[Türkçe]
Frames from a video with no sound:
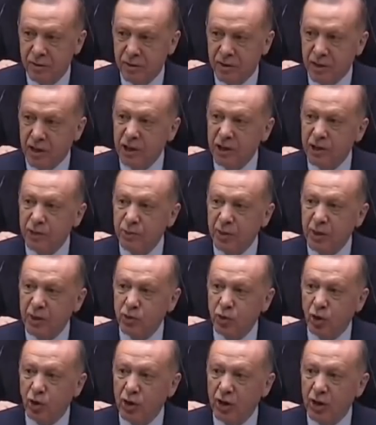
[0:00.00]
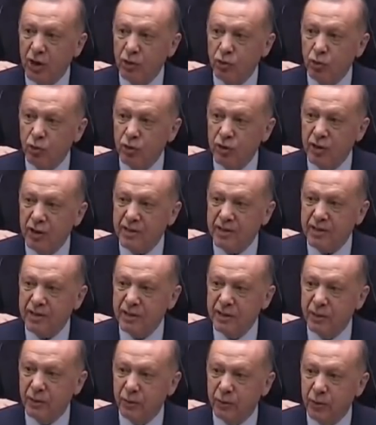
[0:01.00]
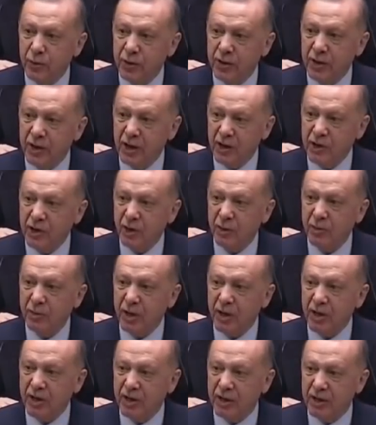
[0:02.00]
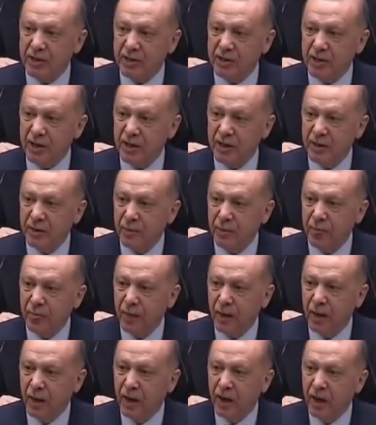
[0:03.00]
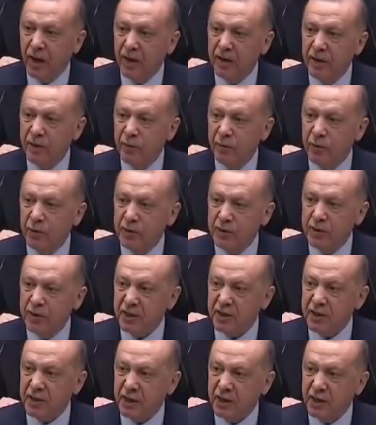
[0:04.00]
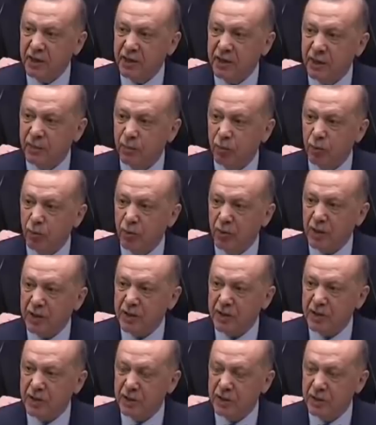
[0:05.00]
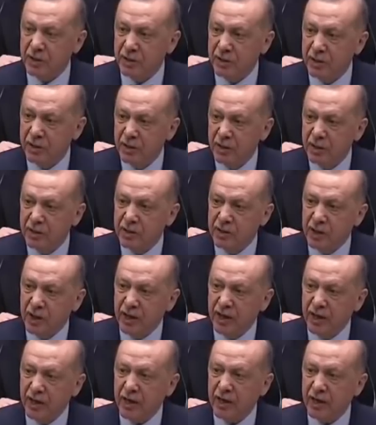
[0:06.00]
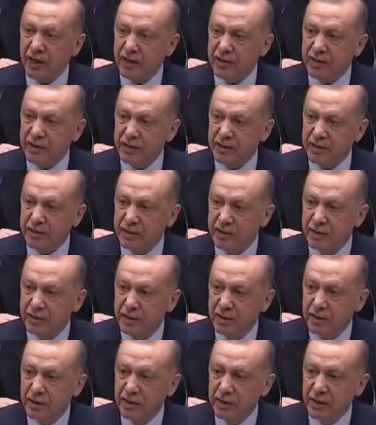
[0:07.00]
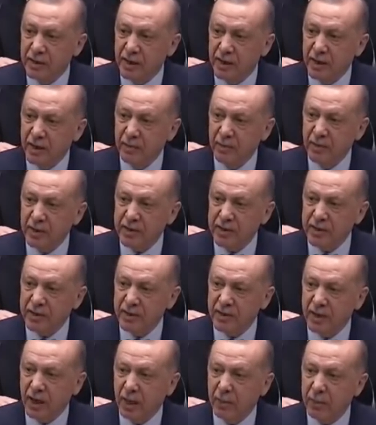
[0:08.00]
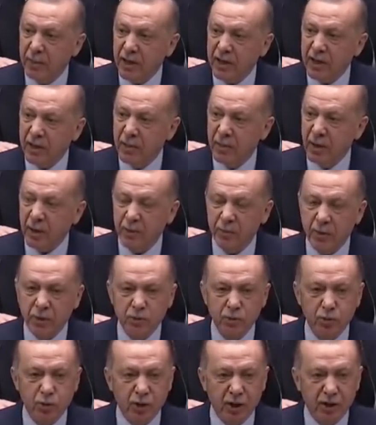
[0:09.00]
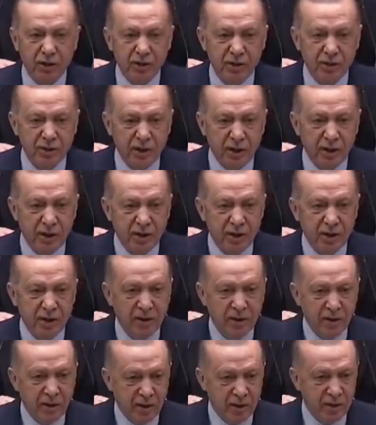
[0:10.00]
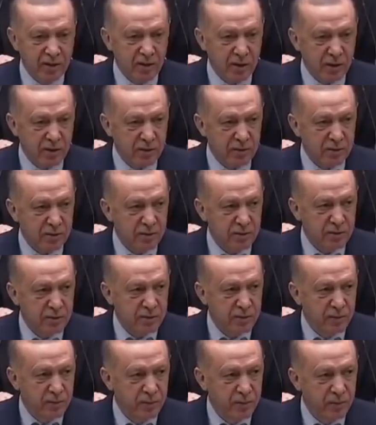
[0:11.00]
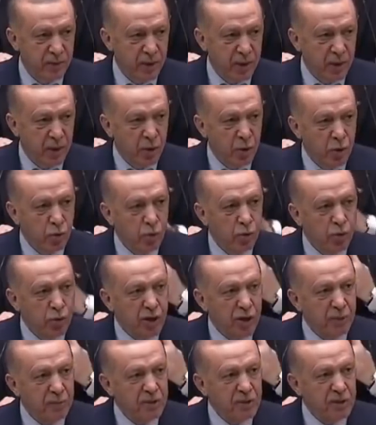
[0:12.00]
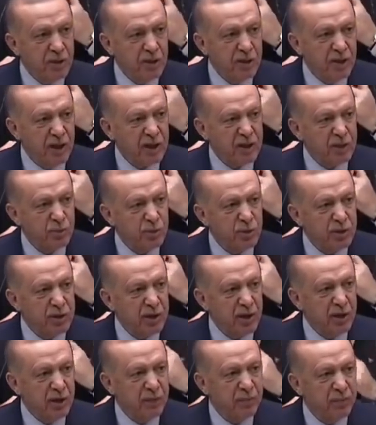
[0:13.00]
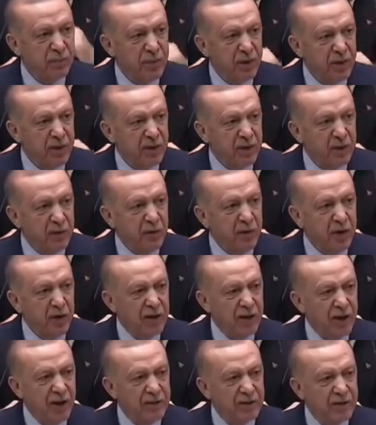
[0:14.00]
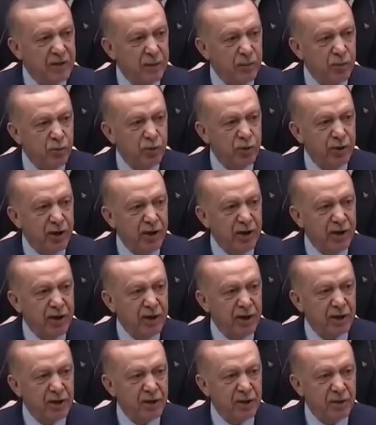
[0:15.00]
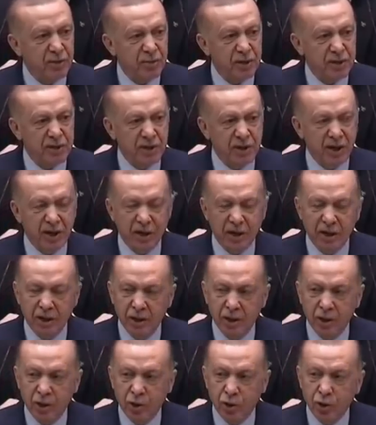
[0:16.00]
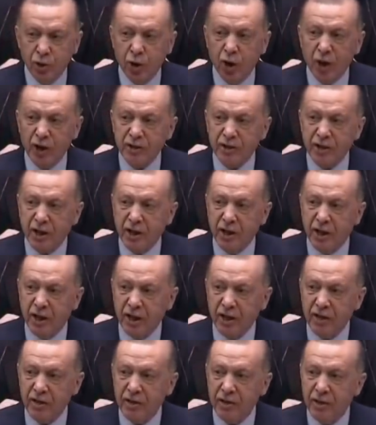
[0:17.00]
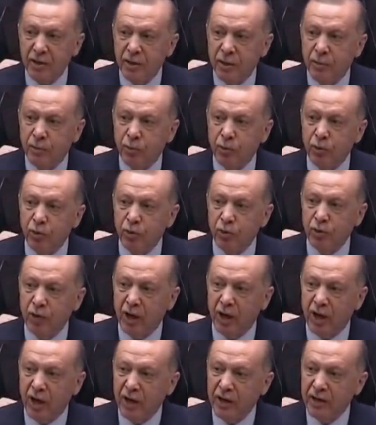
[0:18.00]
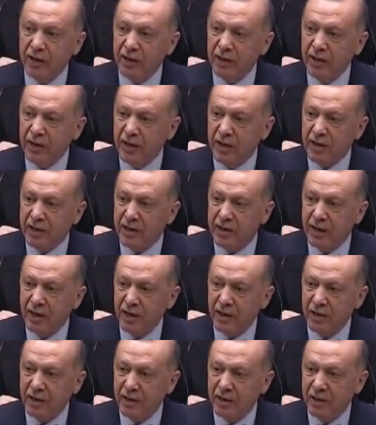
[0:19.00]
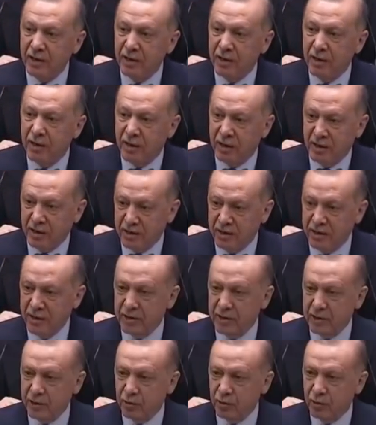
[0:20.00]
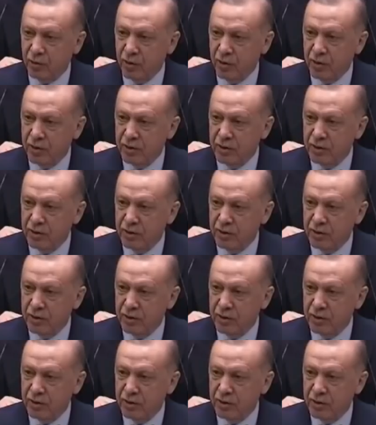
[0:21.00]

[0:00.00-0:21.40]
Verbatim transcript: Gelişmekte olan ülke sınıfını aşamayanlar ise aynı fırsatı yeniden bulmak için çeyrek asır, yarım asır daha beklemek mecburiyetinde kalacaktır. Ülkemizin geçmişte defalarca bu treni kaçırmasına yol açanlar bugün de aynı niyetle hareket ediyorlar.